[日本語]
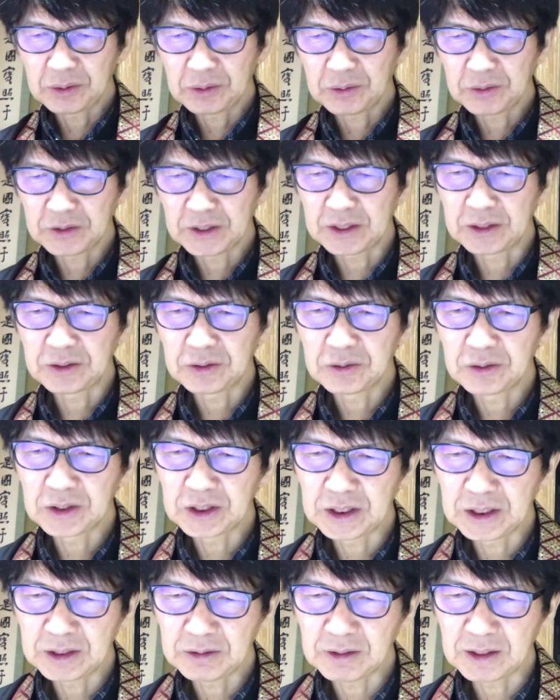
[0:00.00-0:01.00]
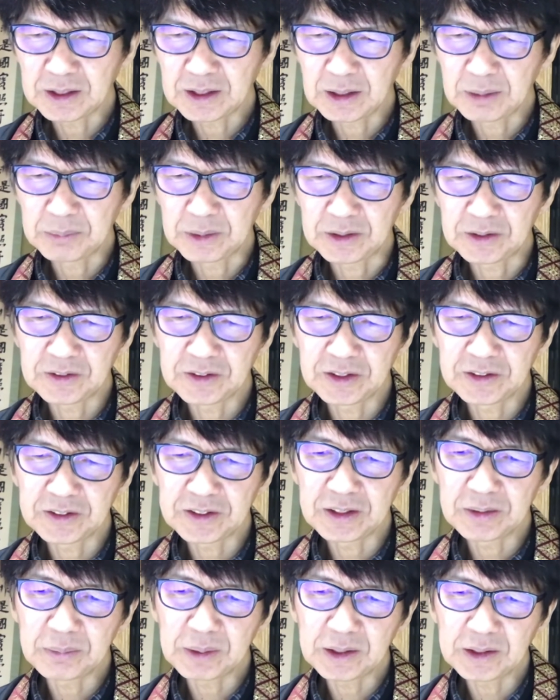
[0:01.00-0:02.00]
午前9時には川村先
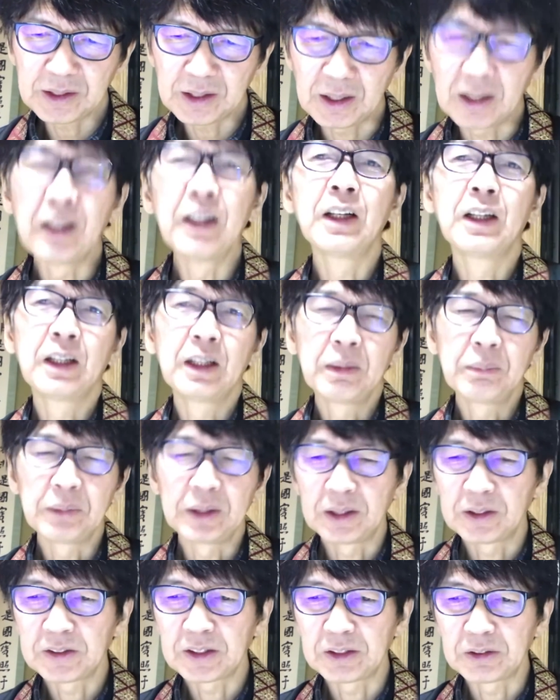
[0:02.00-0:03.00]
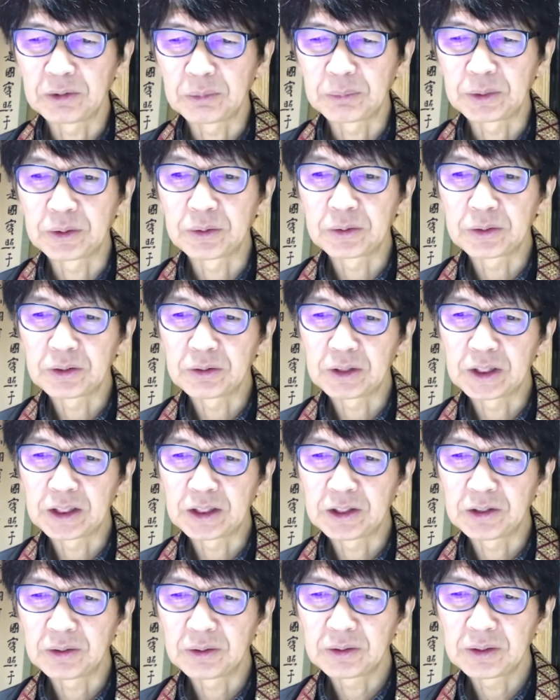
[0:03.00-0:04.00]
生また皆さんの見送り
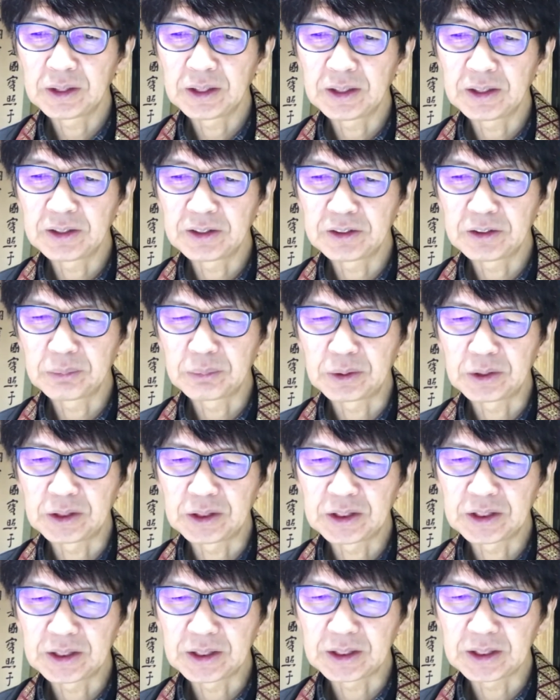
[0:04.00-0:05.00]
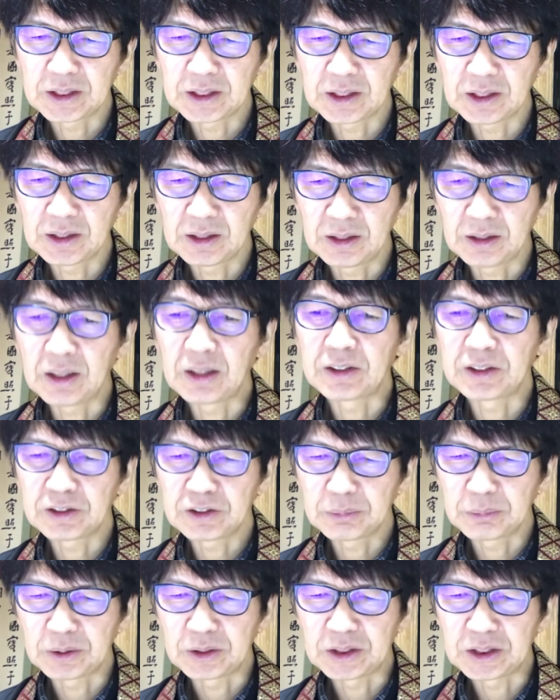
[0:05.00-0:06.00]
によってレスブリッジ駅
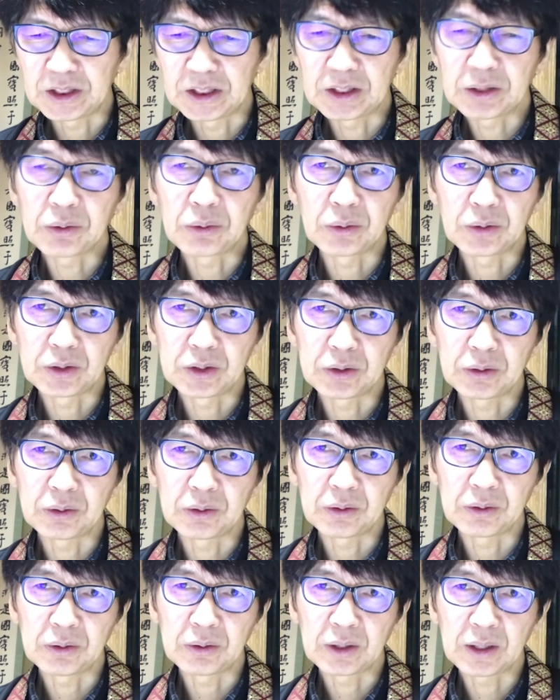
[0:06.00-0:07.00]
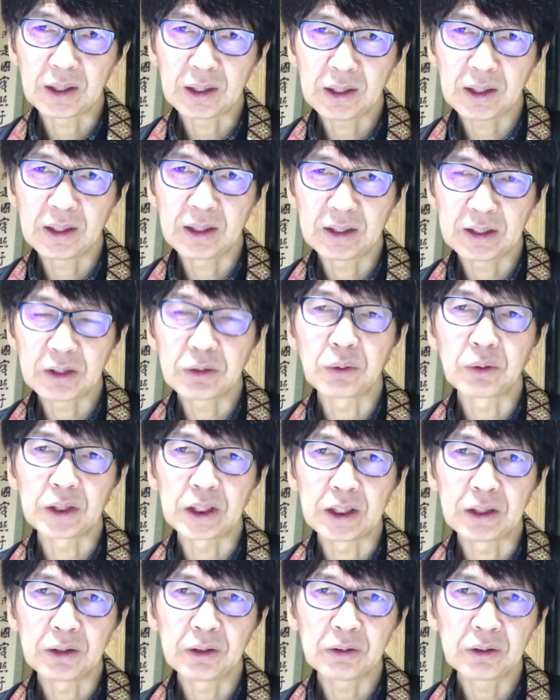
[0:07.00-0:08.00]
レスブリッジ飛行場から飛行
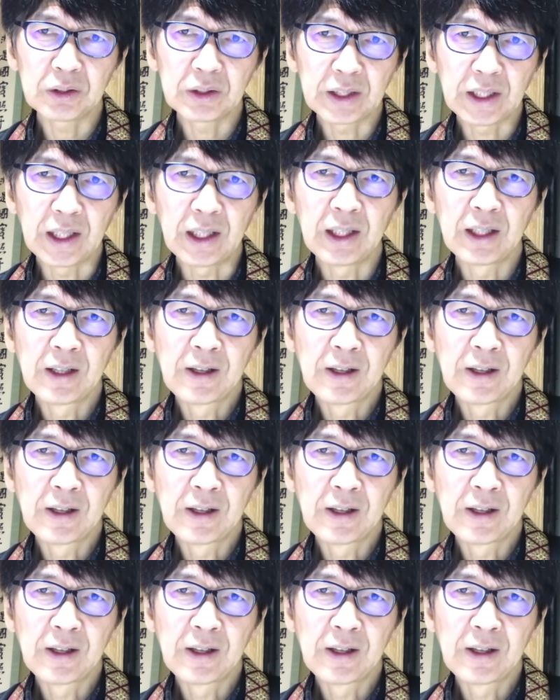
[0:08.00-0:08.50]
機に乗って